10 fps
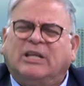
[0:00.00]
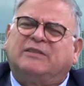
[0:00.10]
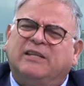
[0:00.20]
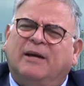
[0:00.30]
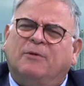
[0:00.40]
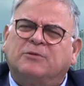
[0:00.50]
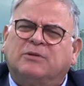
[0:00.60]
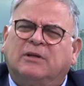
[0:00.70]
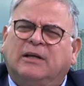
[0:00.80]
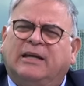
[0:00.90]

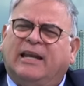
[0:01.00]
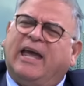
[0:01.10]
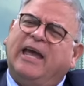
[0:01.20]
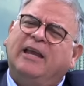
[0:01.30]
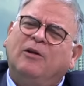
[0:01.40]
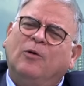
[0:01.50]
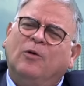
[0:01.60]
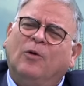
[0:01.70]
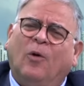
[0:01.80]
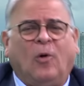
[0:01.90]
decíamos creer
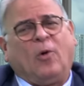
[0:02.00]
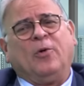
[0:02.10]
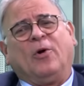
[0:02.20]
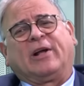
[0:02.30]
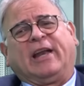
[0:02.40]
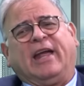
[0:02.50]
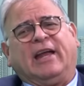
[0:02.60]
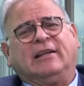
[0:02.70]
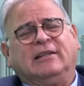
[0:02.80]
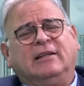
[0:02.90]
o no
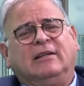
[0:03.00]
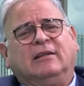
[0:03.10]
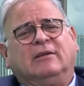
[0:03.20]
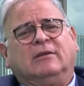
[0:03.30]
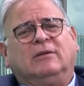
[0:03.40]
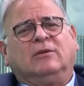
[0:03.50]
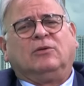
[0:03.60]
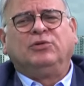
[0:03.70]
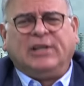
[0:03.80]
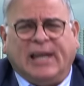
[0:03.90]
creer.
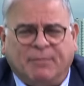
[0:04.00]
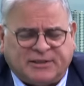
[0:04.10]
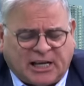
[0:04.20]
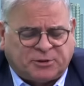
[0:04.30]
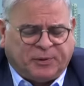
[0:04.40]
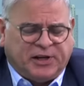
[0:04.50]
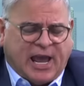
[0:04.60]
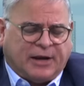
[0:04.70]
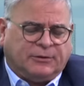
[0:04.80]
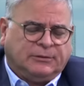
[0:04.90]
Un dilema
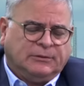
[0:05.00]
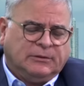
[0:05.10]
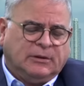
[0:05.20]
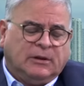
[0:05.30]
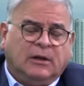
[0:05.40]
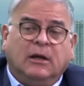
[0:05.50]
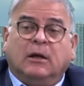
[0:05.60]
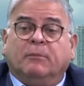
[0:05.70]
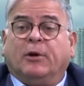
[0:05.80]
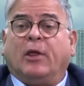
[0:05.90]
shakespeariano.
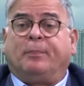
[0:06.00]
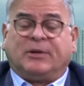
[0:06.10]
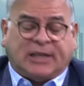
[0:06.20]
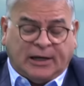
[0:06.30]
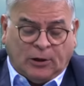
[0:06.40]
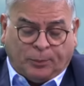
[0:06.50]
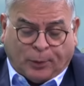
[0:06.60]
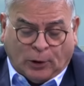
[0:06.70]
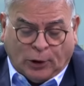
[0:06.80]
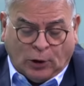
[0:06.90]
Pero después sale
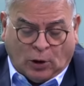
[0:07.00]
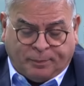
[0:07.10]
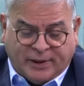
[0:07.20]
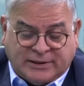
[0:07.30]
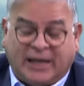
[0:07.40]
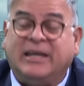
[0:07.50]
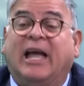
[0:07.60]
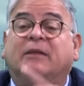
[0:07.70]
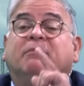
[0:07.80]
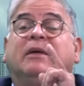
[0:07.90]
Leopoldo López
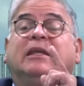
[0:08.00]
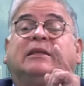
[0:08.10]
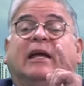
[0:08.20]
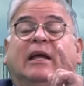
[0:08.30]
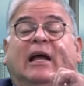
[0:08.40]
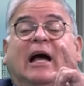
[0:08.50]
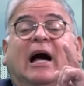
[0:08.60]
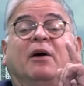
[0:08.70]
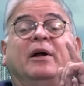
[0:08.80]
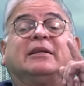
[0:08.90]
y admite
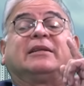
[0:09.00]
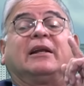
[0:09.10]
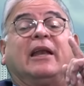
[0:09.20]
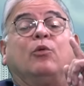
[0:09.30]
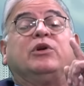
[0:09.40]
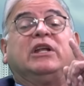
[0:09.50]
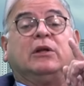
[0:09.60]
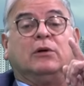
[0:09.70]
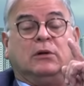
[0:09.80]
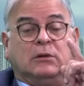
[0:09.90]
haberse
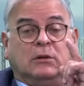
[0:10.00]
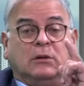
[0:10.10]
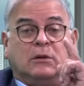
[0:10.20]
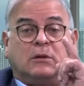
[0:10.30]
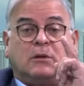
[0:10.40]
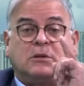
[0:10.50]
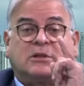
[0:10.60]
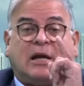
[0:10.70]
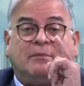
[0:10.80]
reunido con